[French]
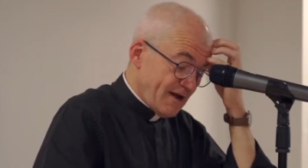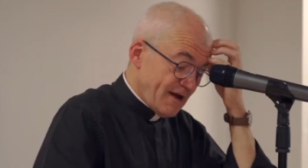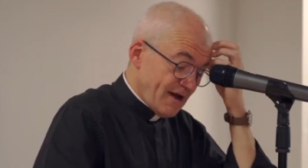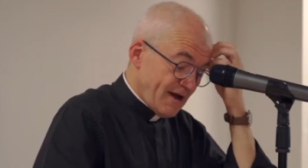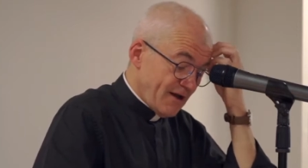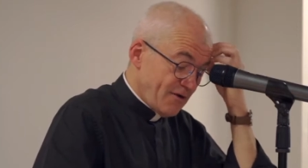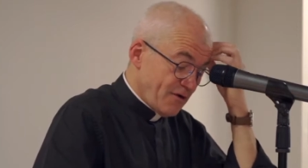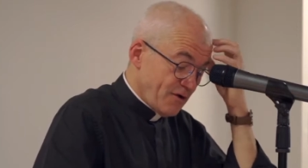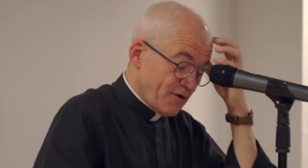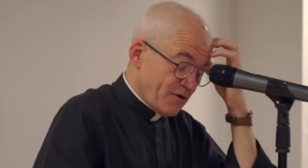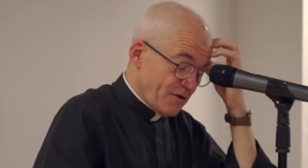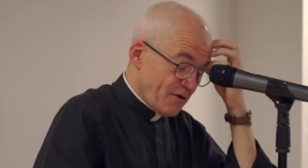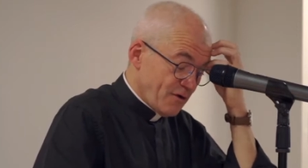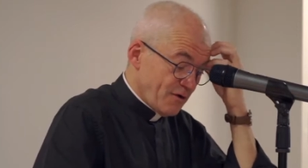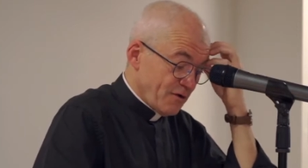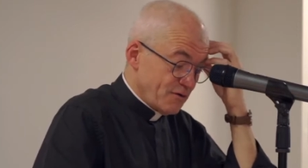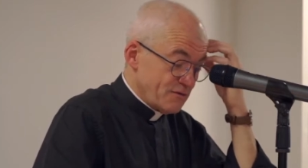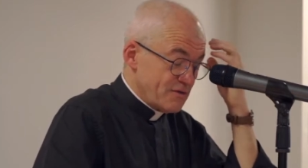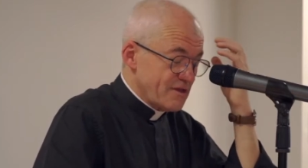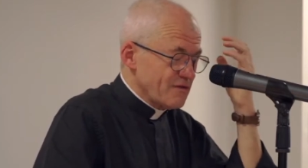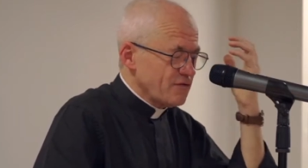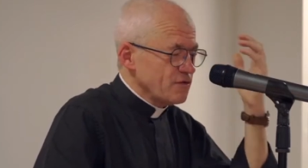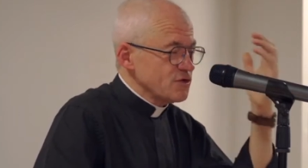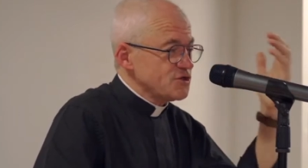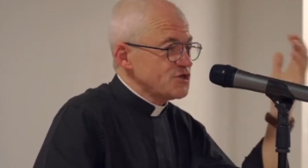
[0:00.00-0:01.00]
Alors, euh,
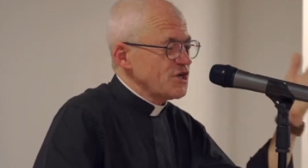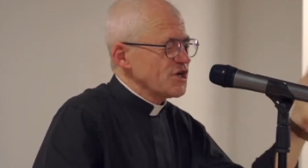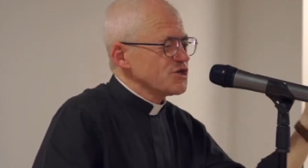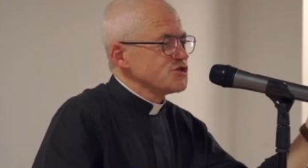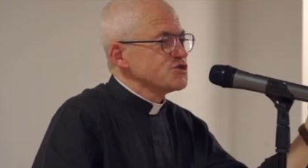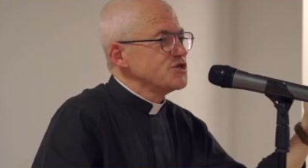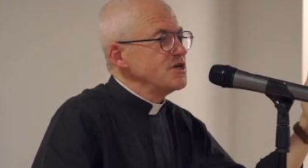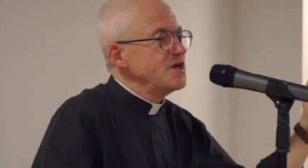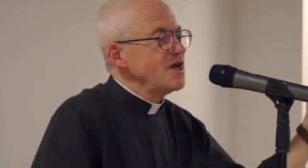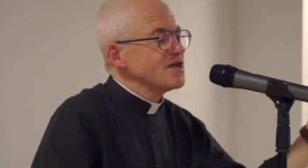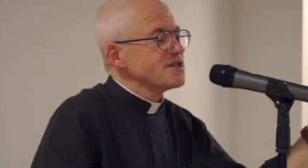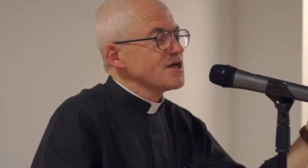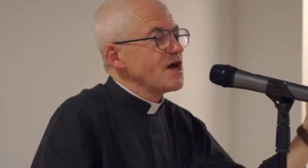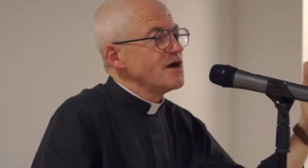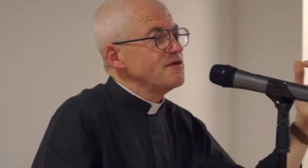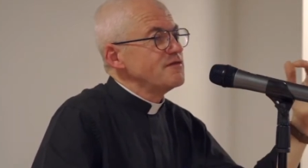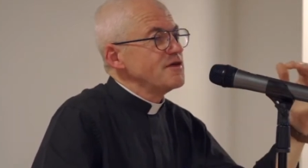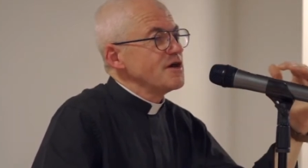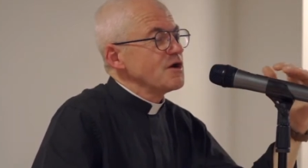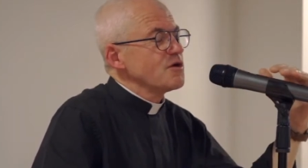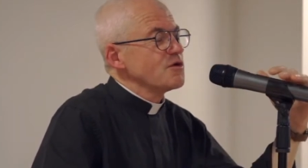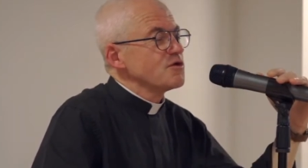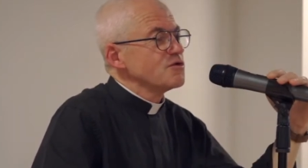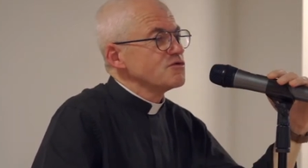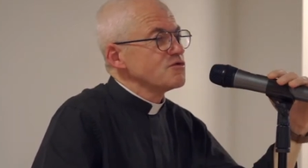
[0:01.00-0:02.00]
nous avons cherché à
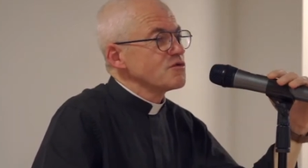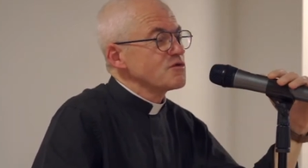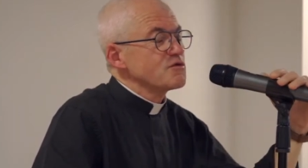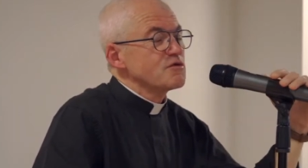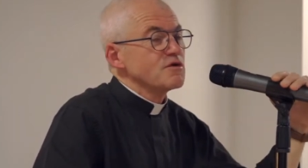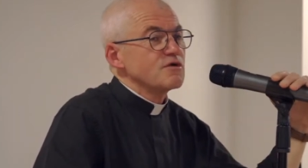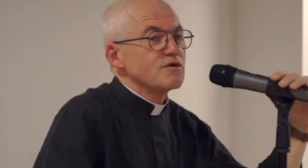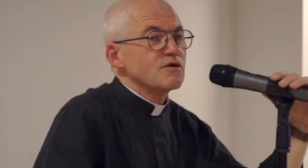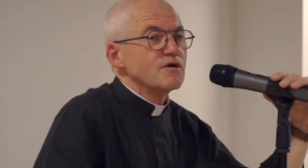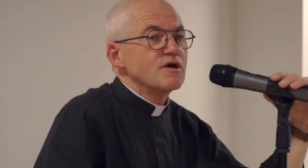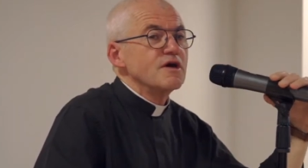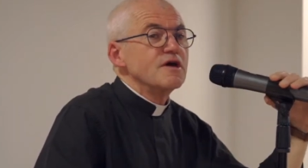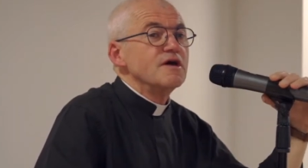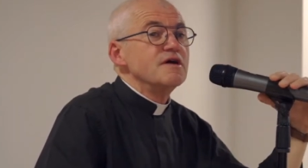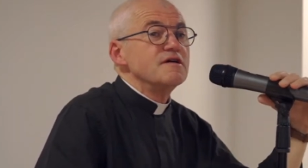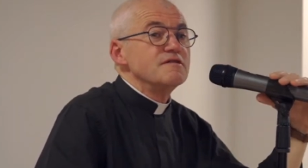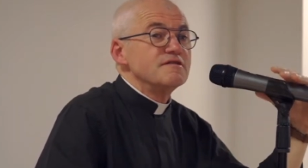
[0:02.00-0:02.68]
travers euh, donc euh,